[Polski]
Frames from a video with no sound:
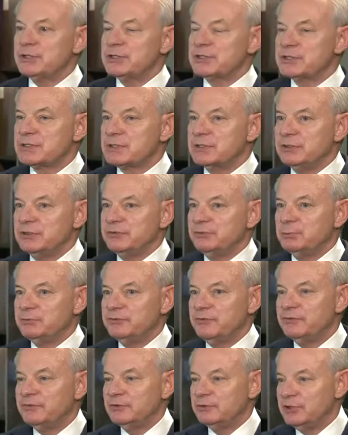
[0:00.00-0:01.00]
jest
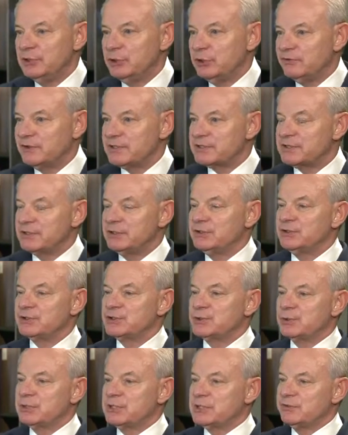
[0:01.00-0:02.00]

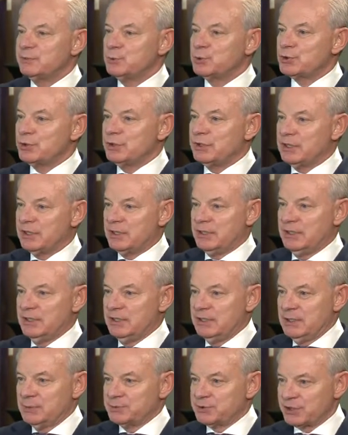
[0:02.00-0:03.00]
innowacyjność, która jest wymuszona
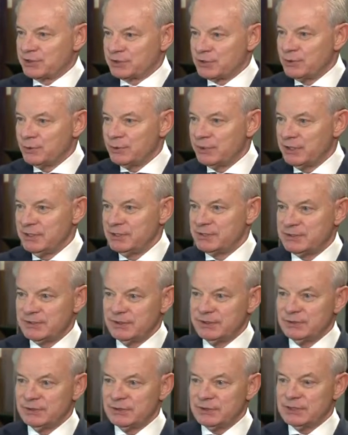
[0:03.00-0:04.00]
przez
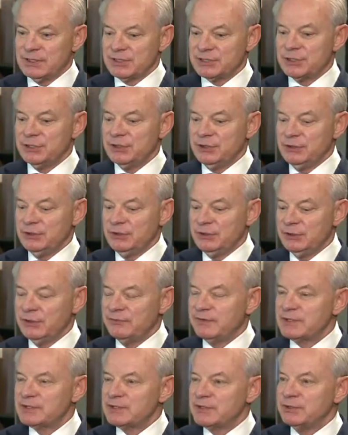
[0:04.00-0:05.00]
konkurencję. To jest raczej
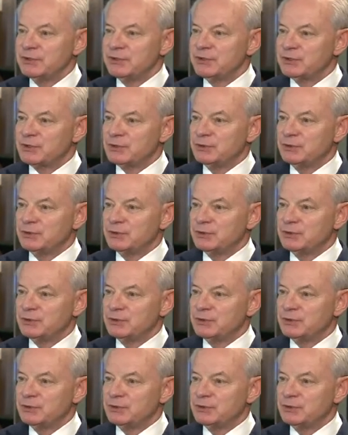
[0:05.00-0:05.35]
innowacyjność,